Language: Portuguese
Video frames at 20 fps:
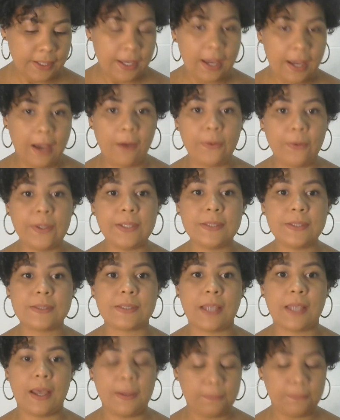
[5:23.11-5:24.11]

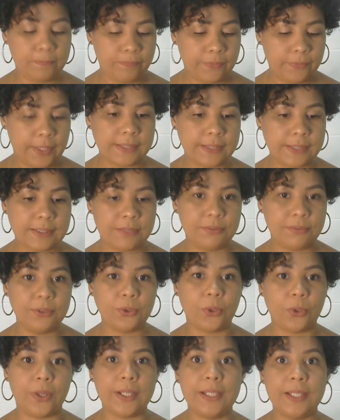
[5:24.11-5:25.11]
alcançar essa
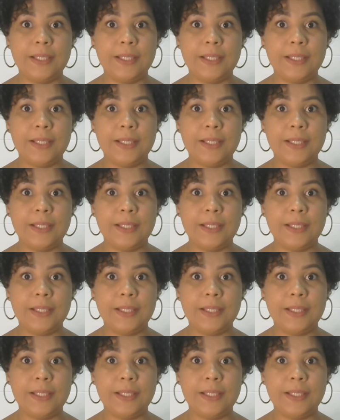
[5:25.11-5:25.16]
vitória